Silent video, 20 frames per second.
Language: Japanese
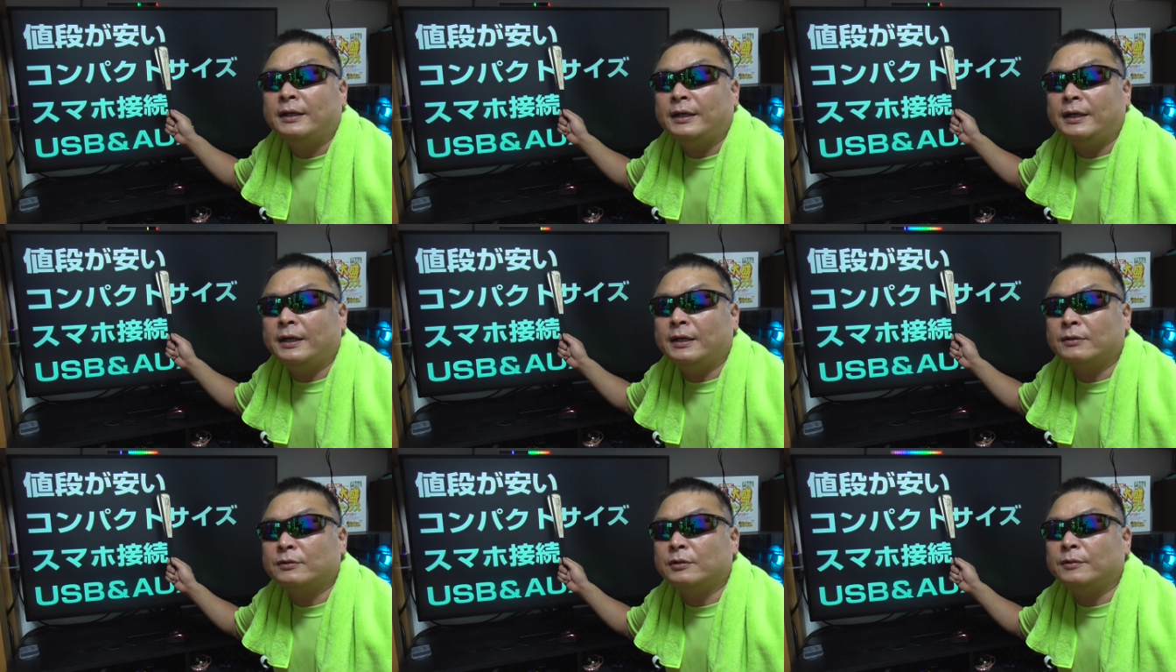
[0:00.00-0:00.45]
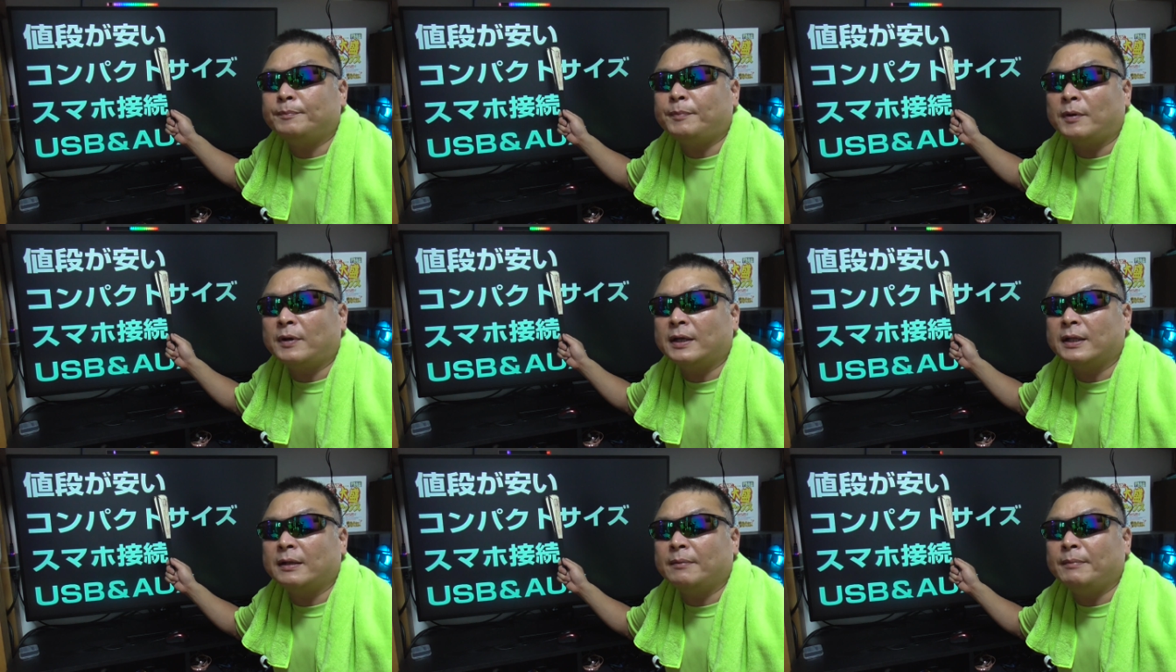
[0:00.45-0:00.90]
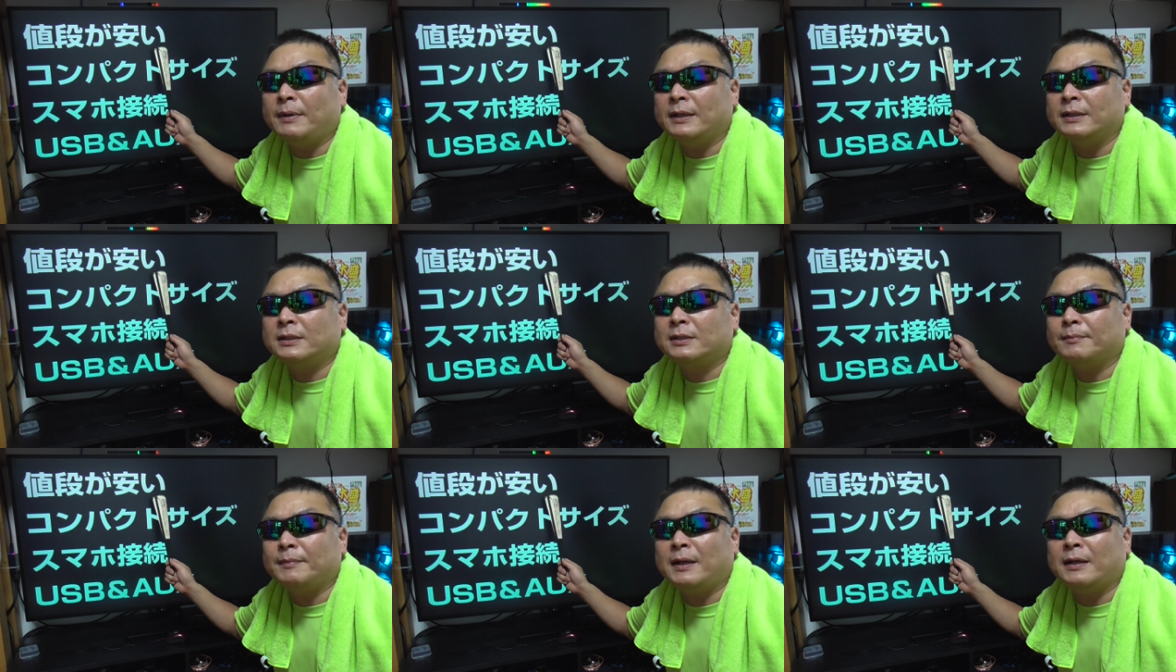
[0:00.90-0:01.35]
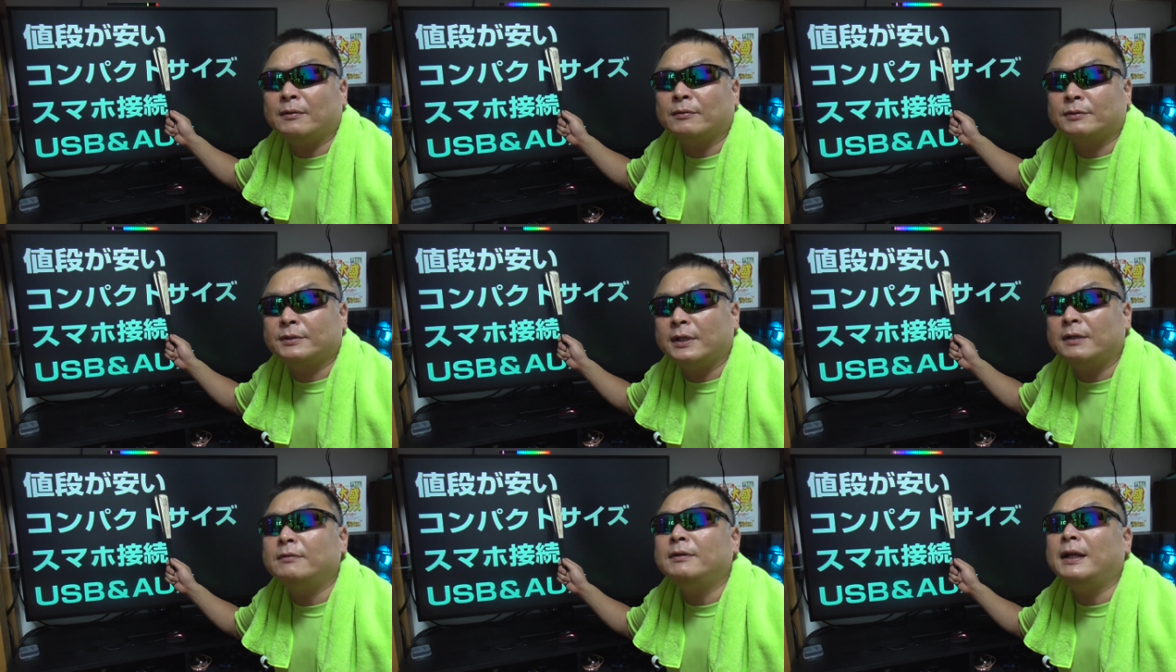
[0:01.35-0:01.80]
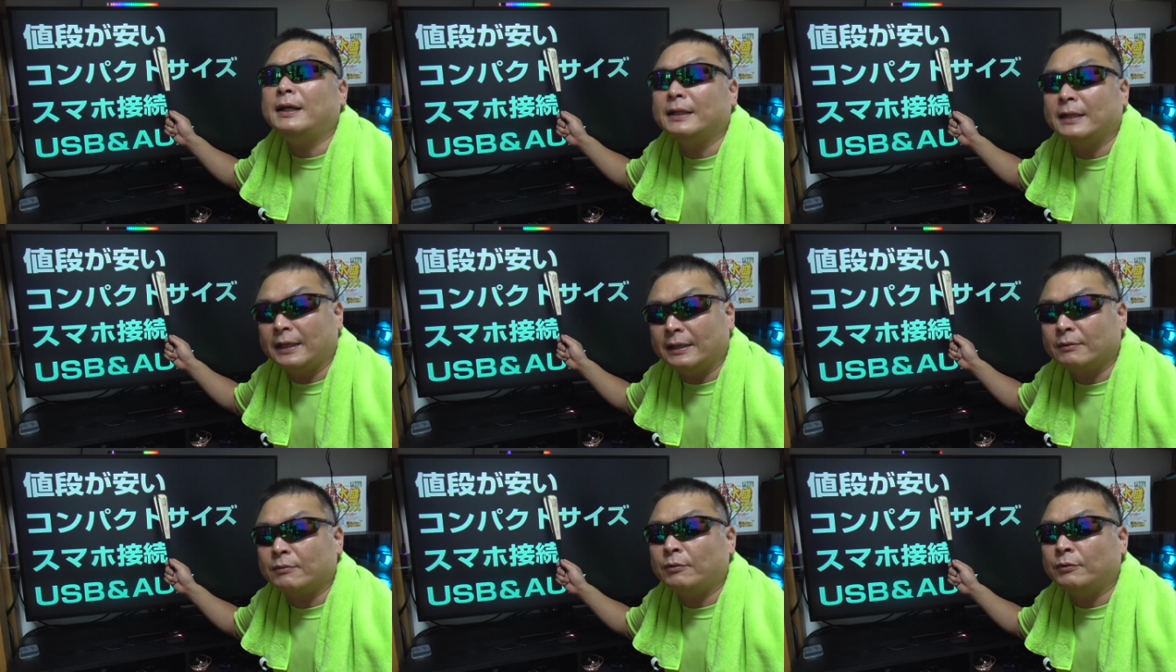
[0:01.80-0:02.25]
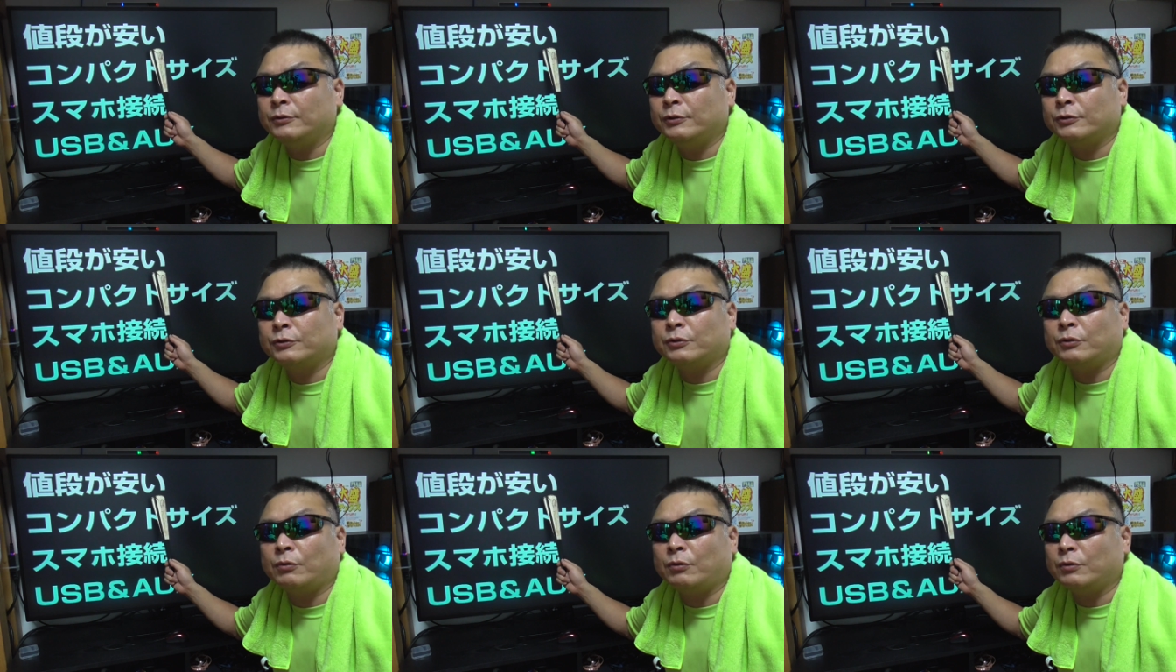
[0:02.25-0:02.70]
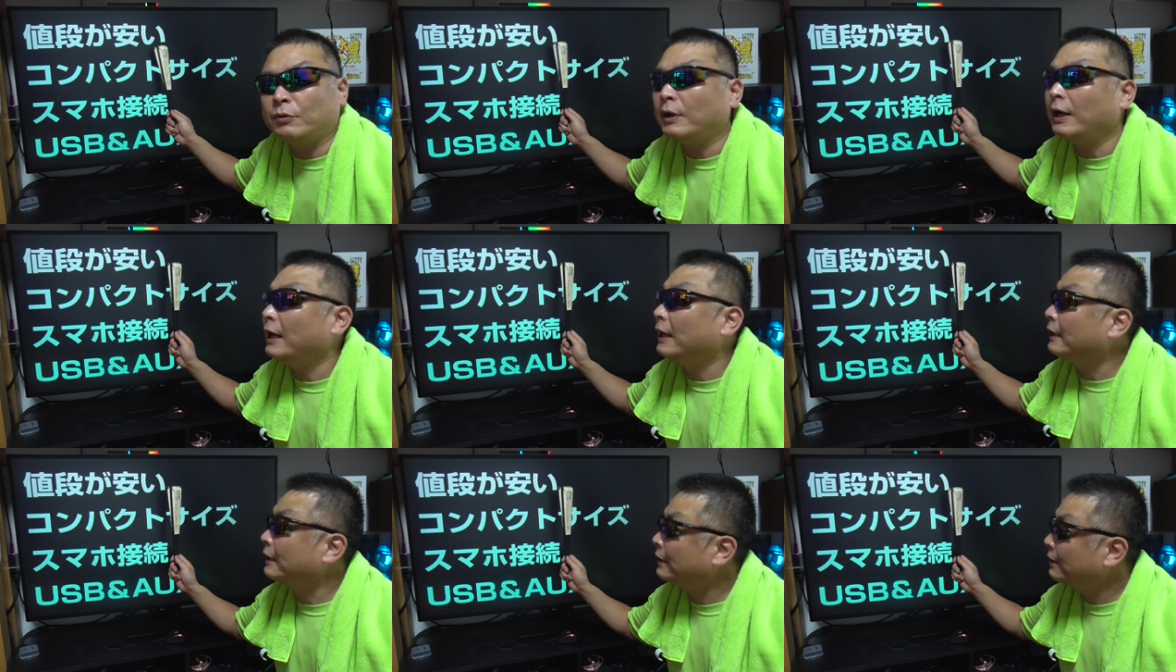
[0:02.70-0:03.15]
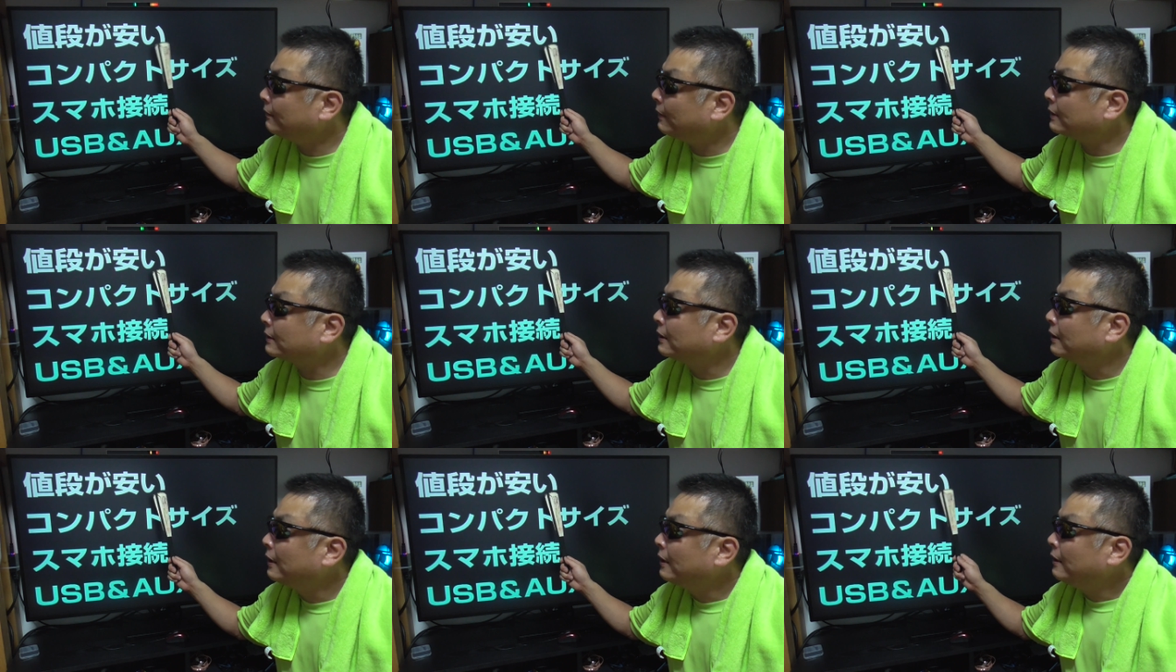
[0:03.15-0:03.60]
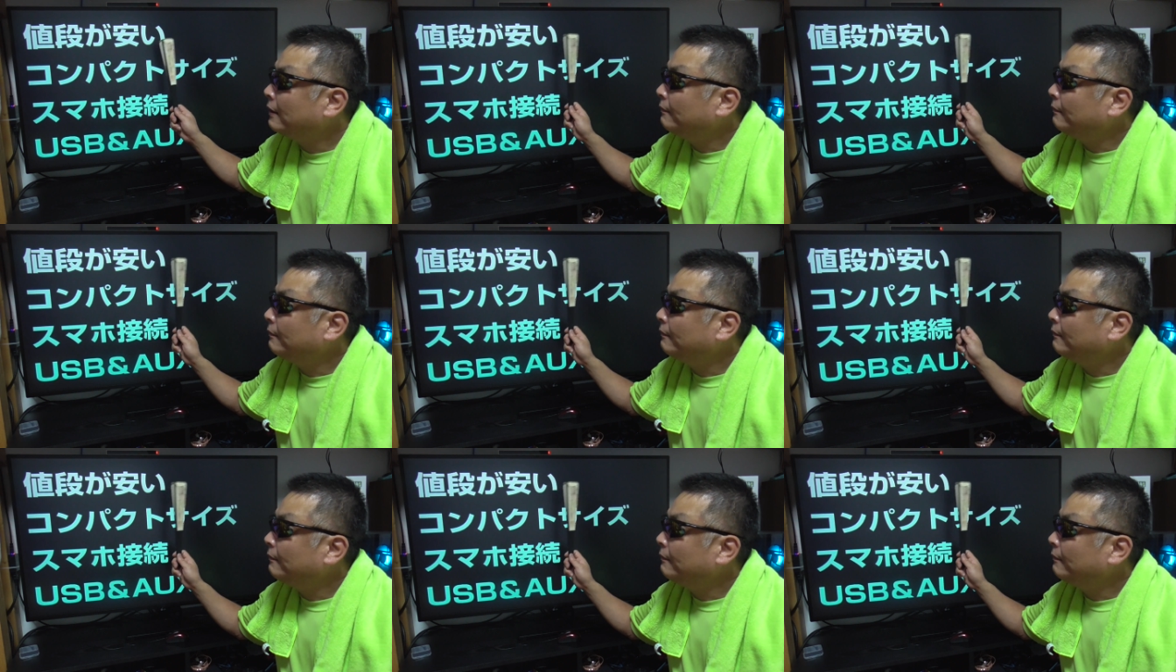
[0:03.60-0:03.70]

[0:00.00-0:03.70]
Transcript: えー、クーポンがね、まあ、1万6千円ぐらいで購入することができます。